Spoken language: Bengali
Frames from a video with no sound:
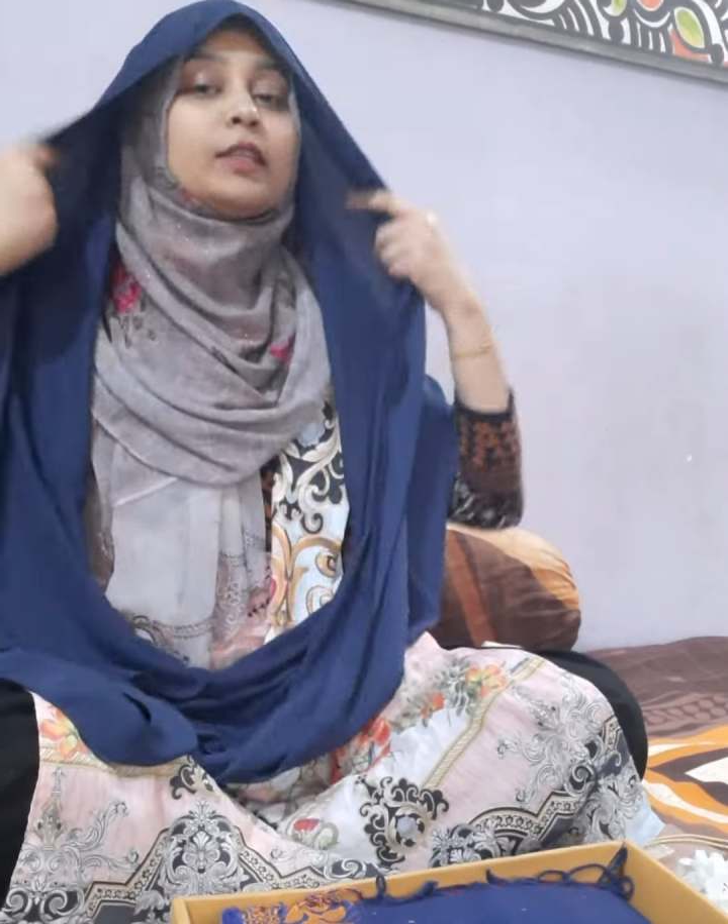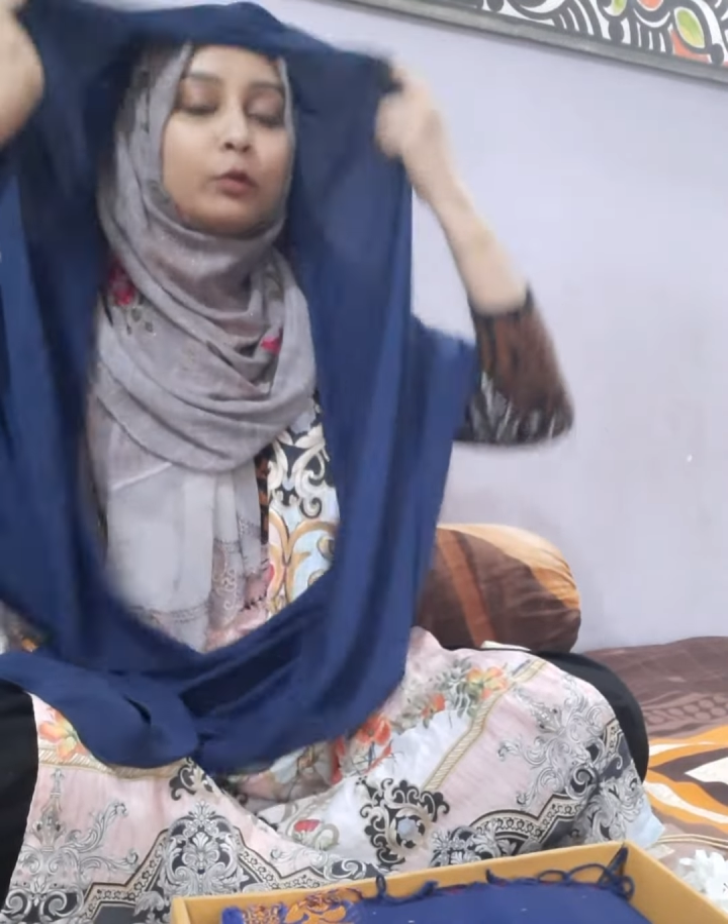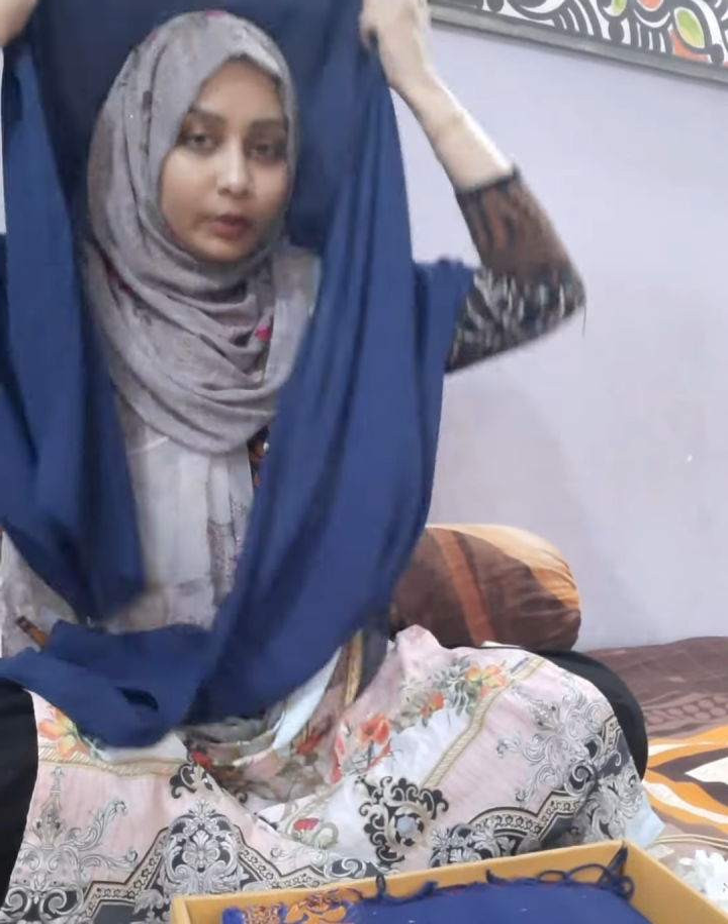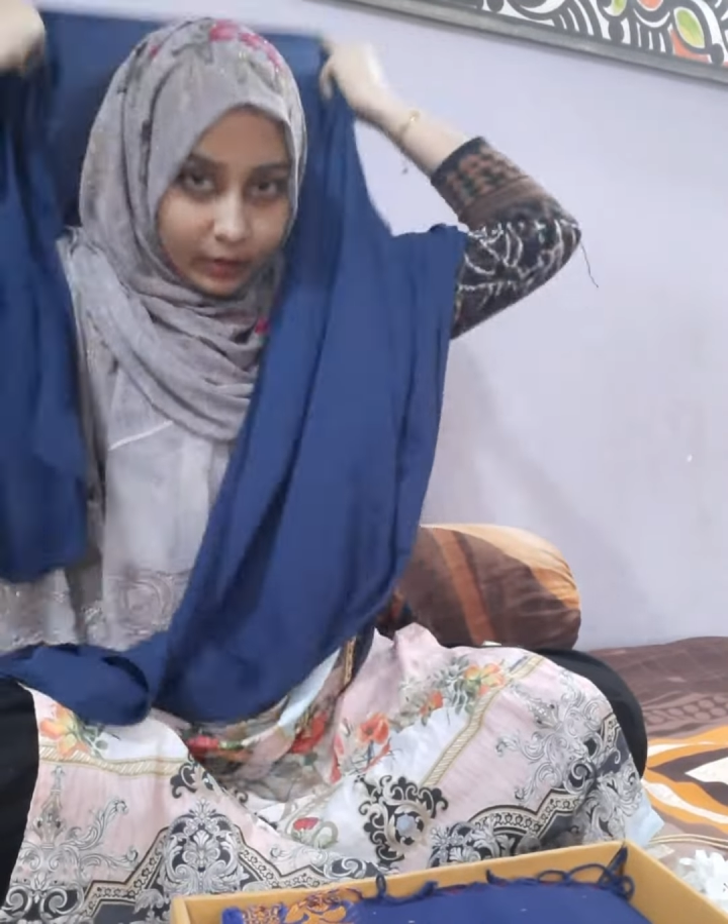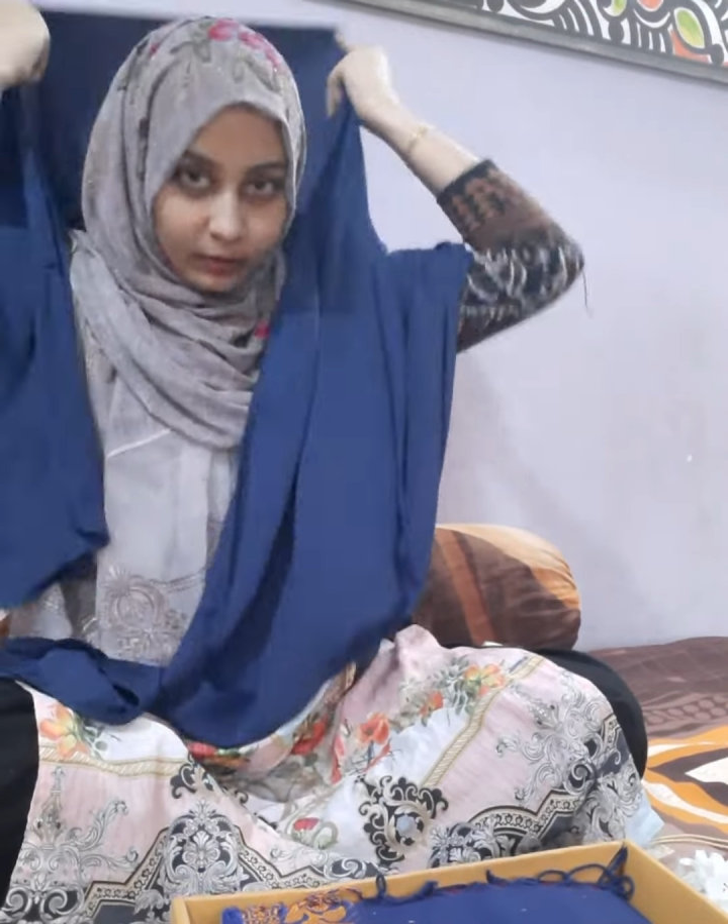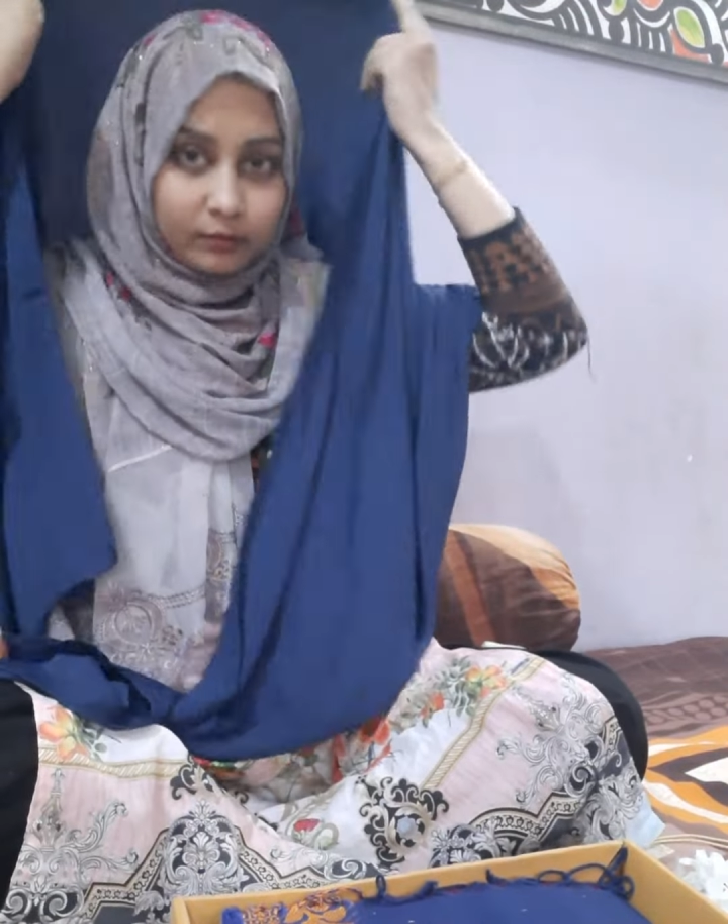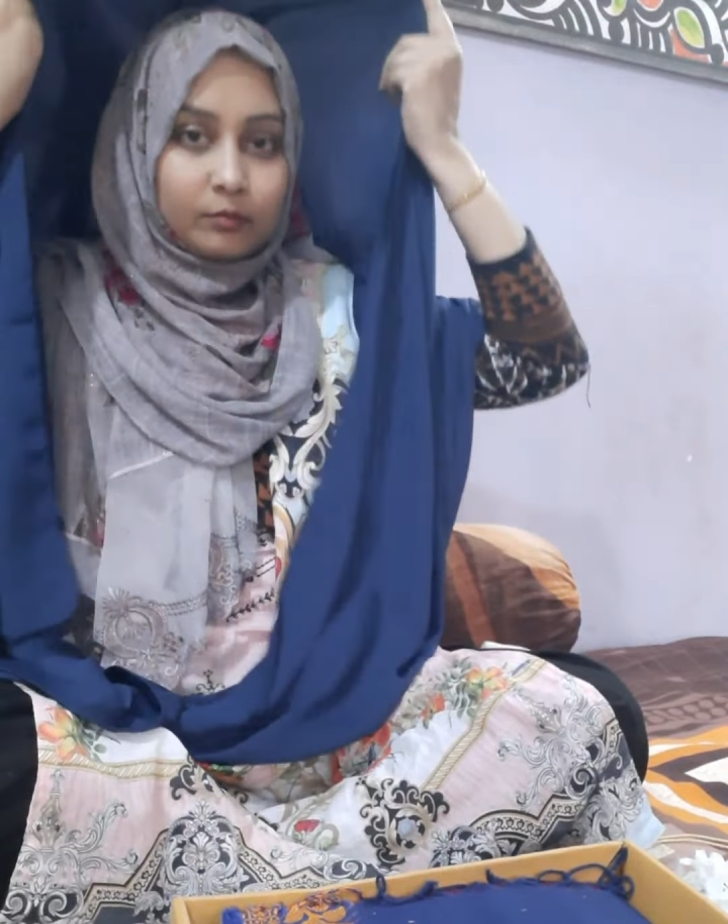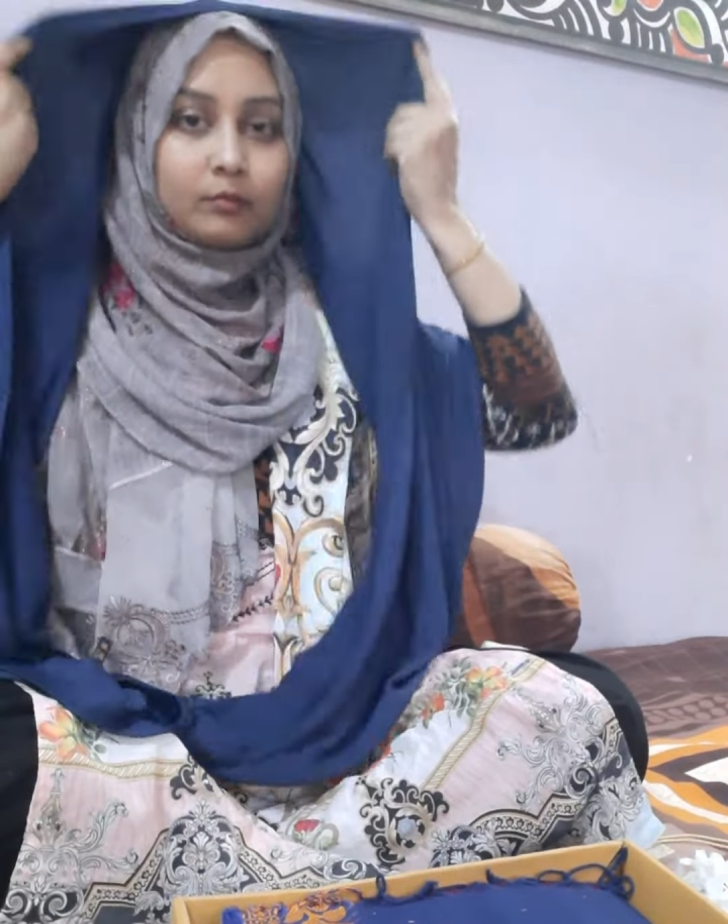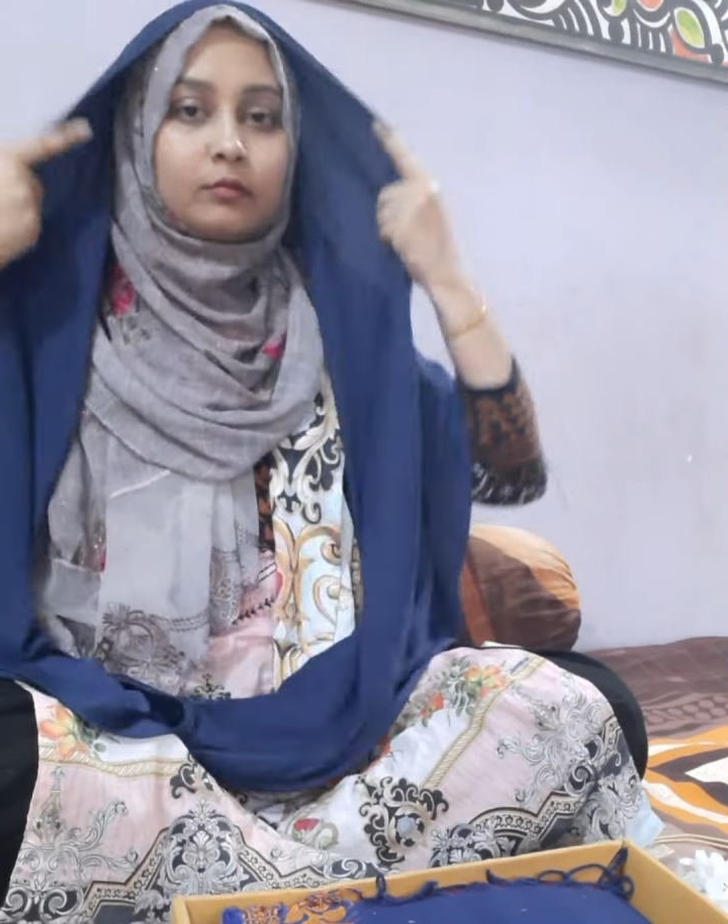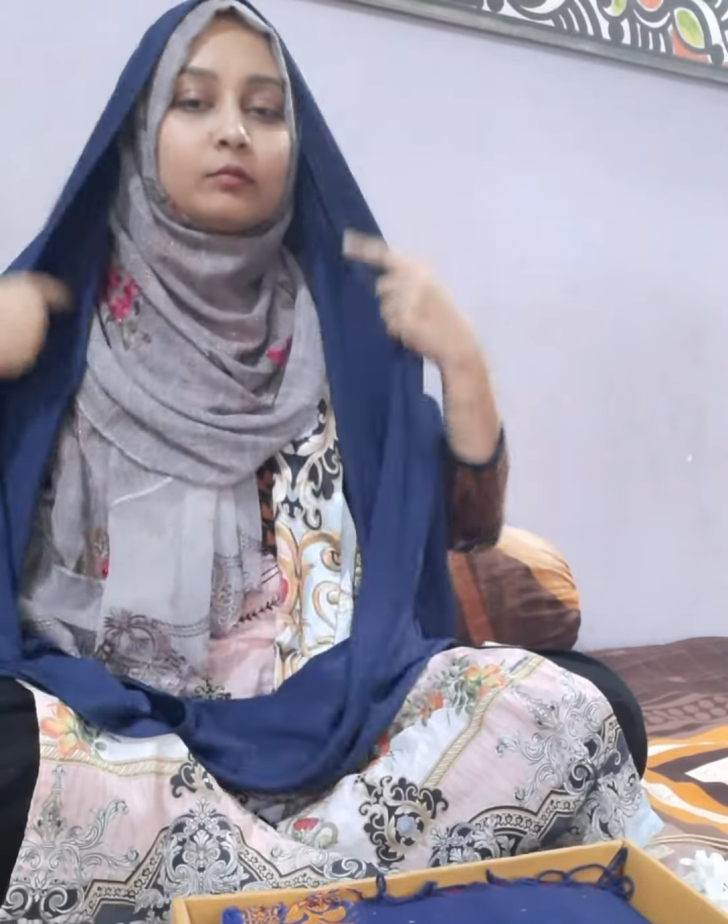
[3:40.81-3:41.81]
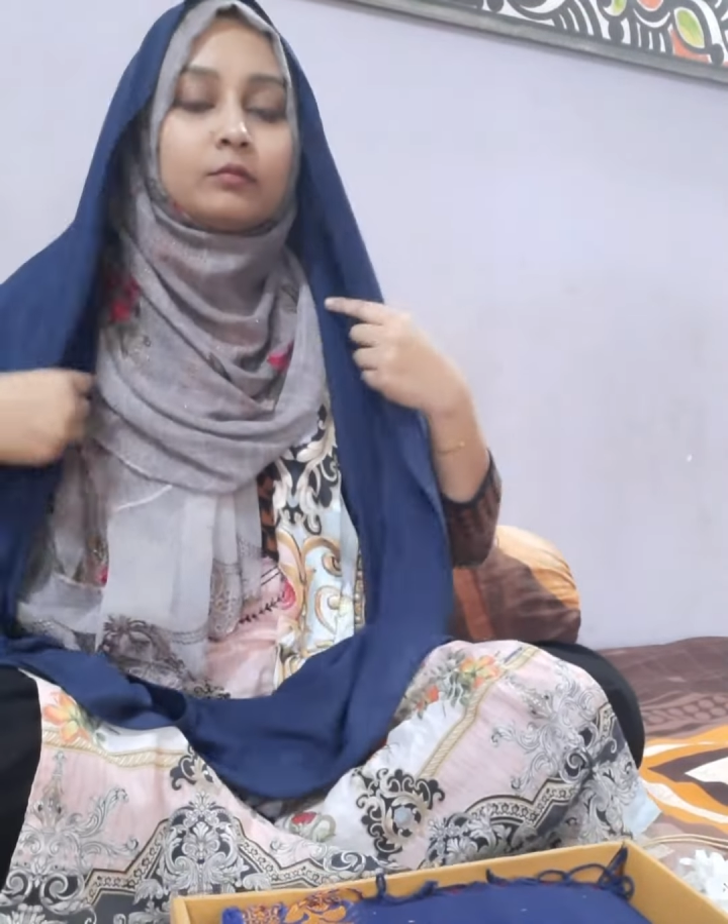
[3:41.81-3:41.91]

মানে দুর্বলতা কাজ